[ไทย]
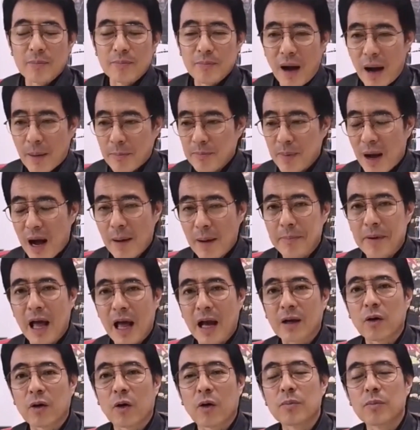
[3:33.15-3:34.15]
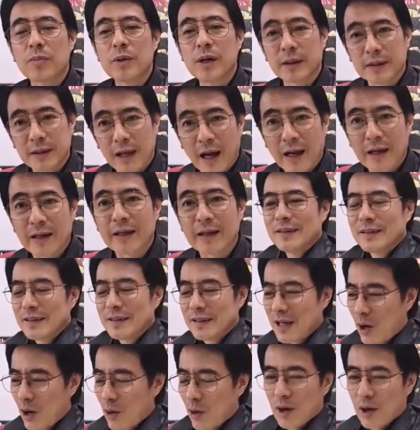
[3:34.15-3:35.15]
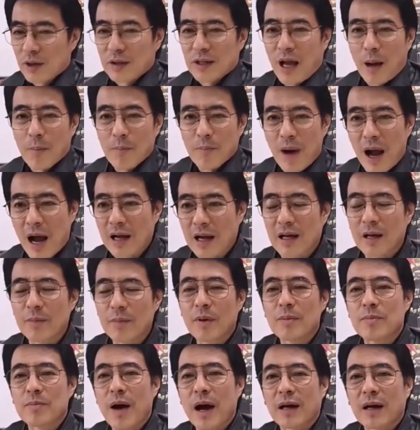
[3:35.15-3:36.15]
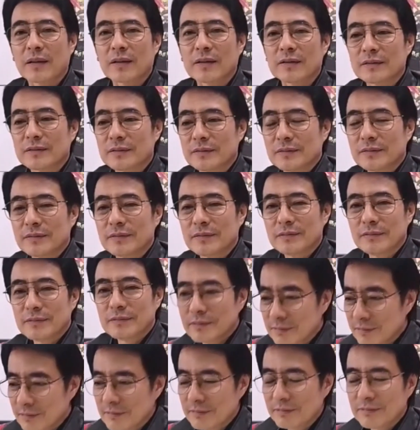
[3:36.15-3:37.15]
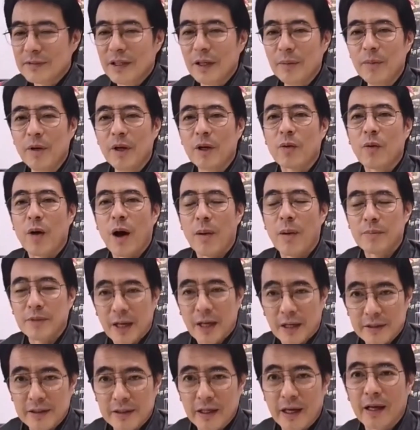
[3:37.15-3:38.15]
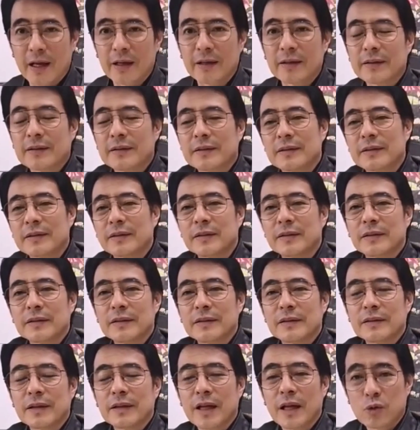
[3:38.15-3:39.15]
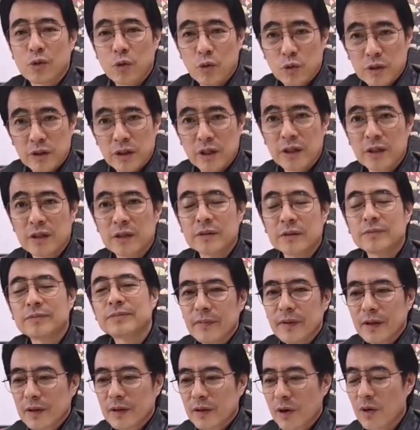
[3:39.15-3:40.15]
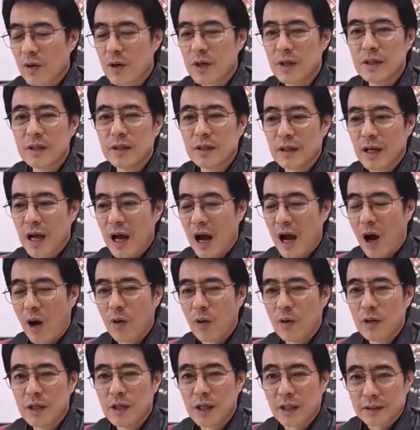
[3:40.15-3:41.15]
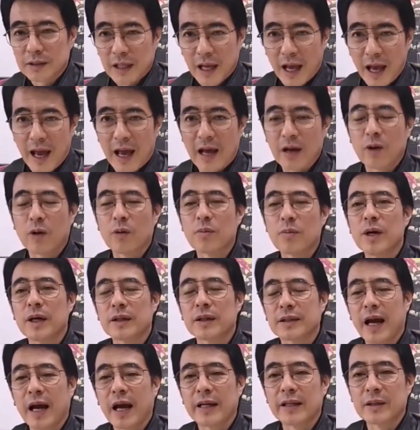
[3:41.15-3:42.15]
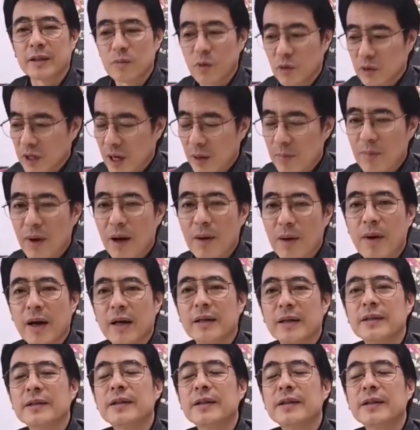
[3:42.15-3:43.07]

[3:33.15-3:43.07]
ปรับภาพลักษณ์ของเพื่อไทยแล้วก็ทำพรรคให้เป็นพรรคที่มีความชัดเจนในจุดยืนก็คือเอาเลือดแท้ของเพื่อไทยทั้งหมดกลับมาใหม่